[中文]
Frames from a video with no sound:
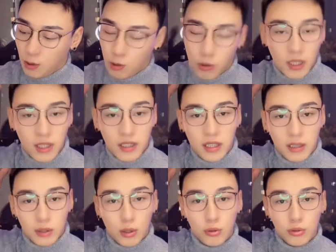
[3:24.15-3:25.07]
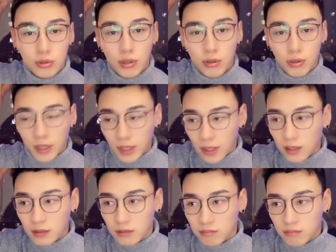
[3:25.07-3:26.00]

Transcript: 活的挺通透的一个人。